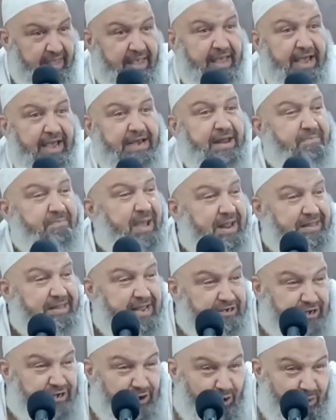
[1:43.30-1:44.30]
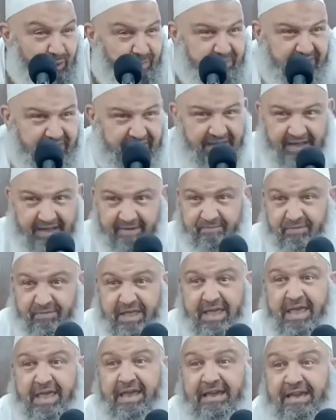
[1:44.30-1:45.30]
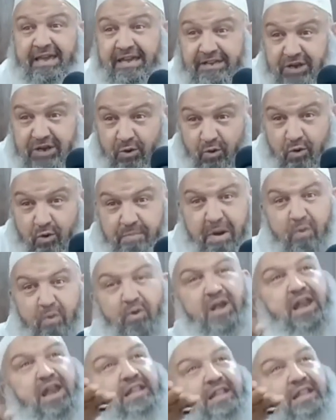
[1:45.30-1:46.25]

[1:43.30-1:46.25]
احنا ما عندناش الاميه كي جاو هما ولات